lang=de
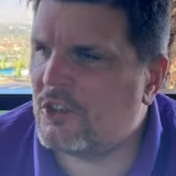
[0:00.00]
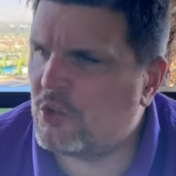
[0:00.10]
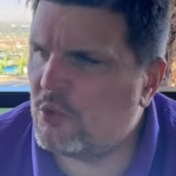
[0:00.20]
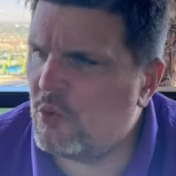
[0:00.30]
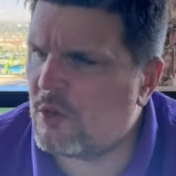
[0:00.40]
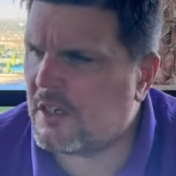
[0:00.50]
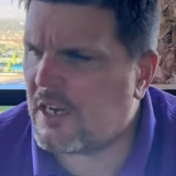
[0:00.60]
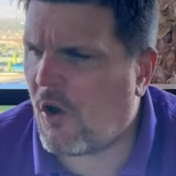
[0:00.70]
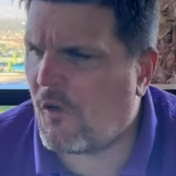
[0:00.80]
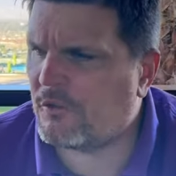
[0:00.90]
zu
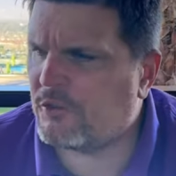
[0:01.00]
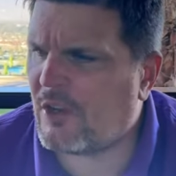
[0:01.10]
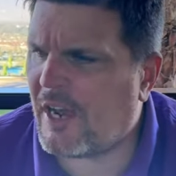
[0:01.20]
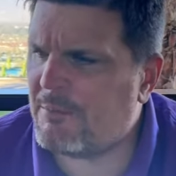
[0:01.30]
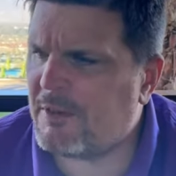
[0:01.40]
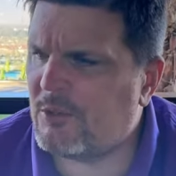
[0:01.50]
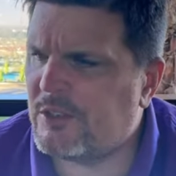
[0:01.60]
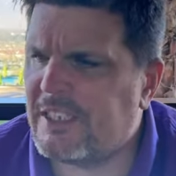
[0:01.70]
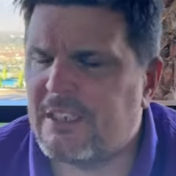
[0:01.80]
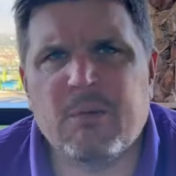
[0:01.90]
kaufen zu einem
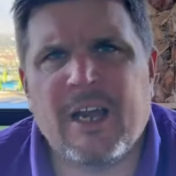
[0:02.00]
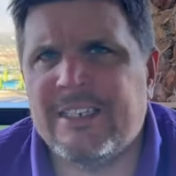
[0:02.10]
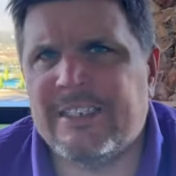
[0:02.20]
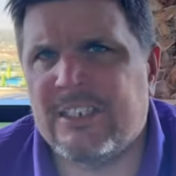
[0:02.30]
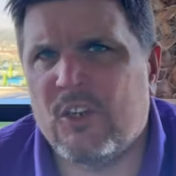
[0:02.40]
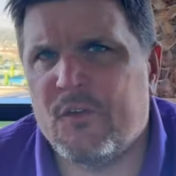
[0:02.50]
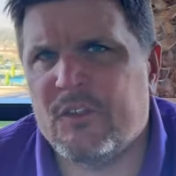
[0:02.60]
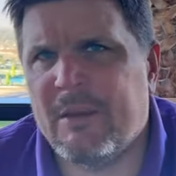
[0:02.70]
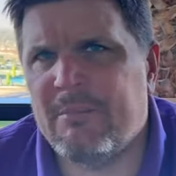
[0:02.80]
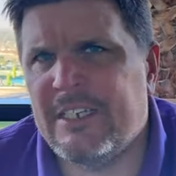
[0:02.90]
reduzierten Preis. Das
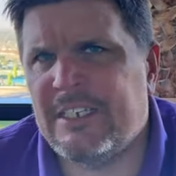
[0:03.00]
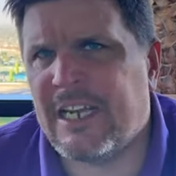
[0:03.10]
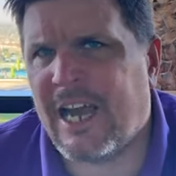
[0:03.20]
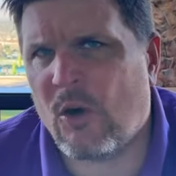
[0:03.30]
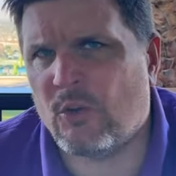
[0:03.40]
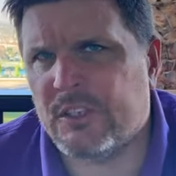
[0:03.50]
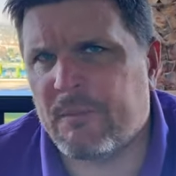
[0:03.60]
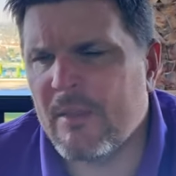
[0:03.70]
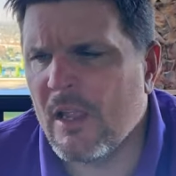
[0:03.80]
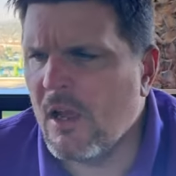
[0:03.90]
läuft nämlich aus.
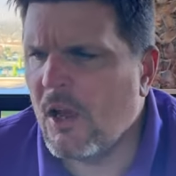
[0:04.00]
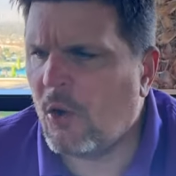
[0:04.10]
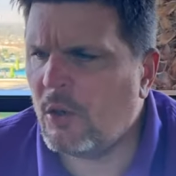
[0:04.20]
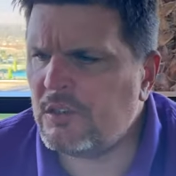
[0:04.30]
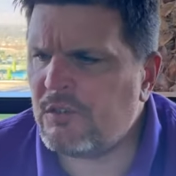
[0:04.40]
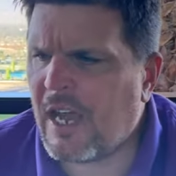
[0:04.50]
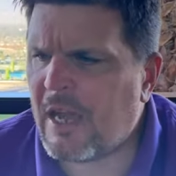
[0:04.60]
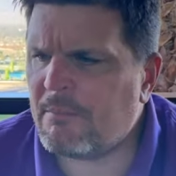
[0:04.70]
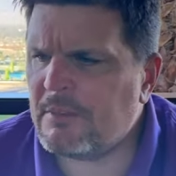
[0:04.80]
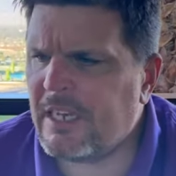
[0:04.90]
Und wir
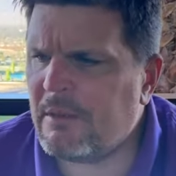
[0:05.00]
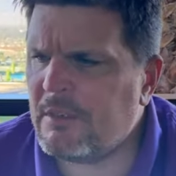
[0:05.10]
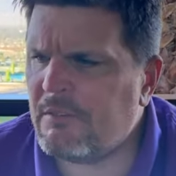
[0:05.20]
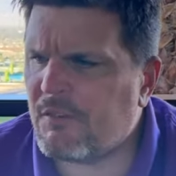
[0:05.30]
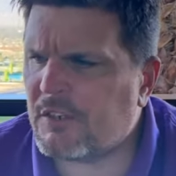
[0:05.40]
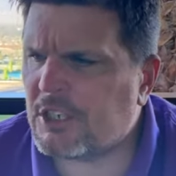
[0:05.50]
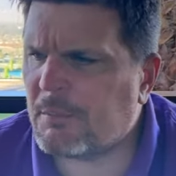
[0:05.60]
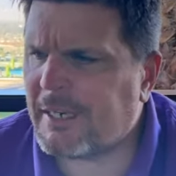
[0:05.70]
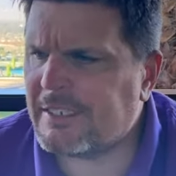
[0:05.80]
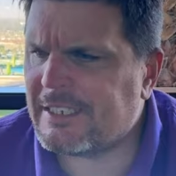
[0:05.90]
haben Themen, die wir frisch
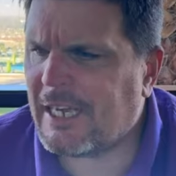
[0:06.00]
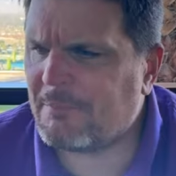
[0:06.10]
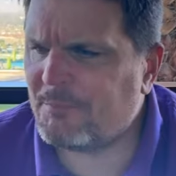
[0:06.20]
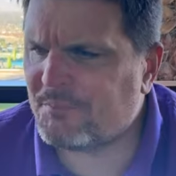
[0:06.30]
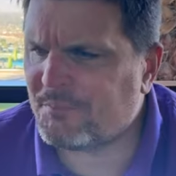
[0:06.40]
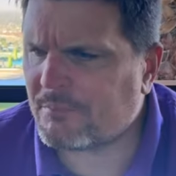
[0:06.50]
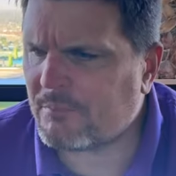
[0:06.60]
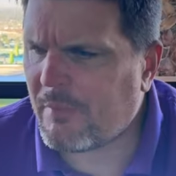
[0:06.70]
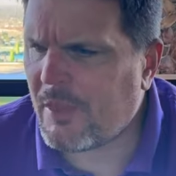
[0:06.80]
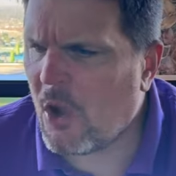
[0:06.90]
gepresst haben.
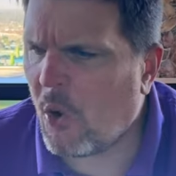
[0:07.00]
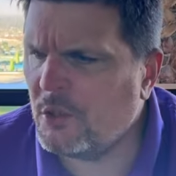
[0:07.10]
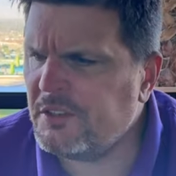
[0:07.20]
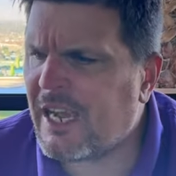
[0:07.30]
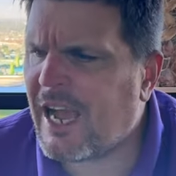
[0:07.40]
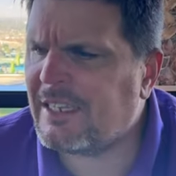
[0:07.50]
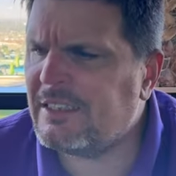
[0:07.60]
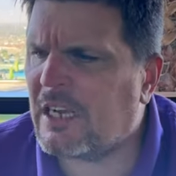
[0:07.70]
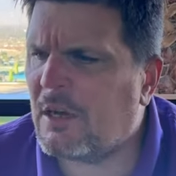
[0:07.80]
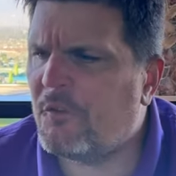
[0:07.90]
Unter
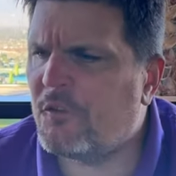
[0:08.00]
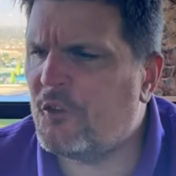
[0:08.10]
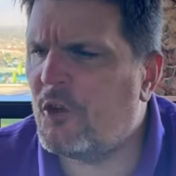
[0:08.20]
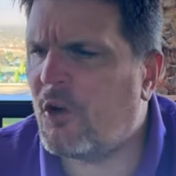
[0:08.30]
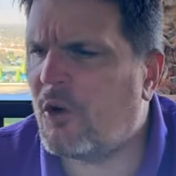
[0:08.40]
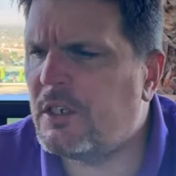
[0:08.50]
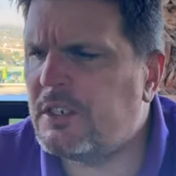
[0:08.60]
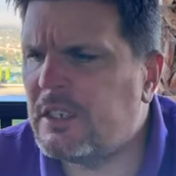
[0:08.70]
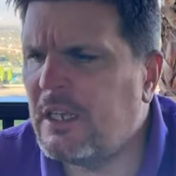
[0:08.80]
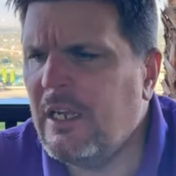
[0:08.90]
anderem für euch